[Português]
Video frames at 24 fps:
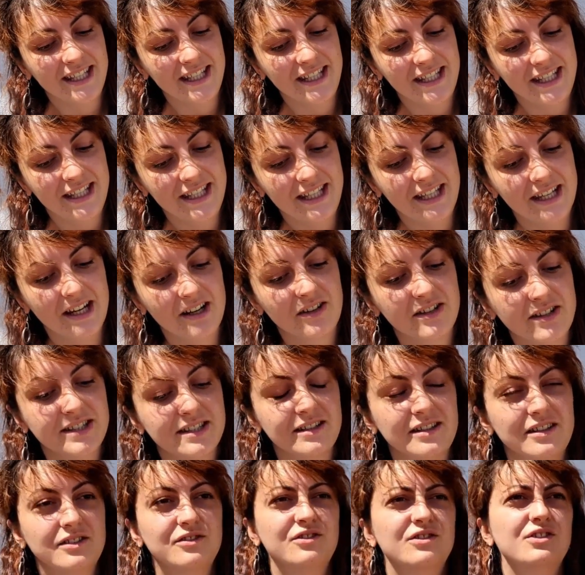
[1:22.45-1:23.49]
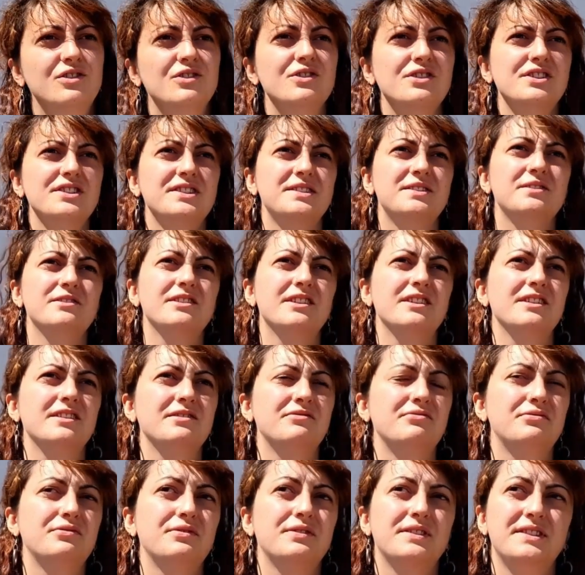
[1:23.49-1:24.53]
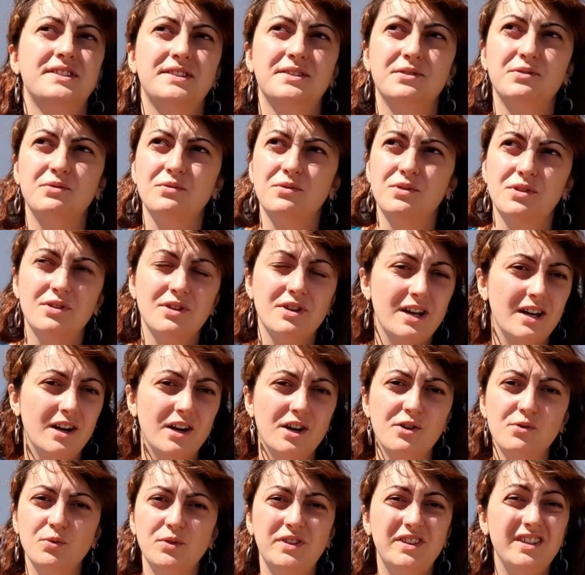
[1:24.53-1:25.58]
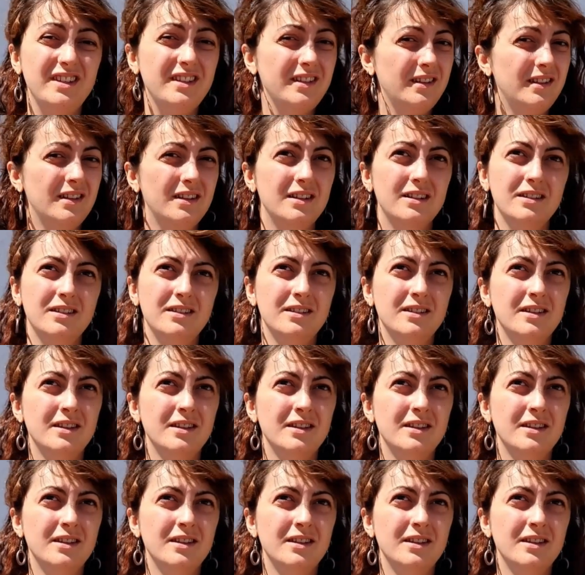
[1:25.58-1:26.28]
E a coisa que não gosto, seguro, é a rotina,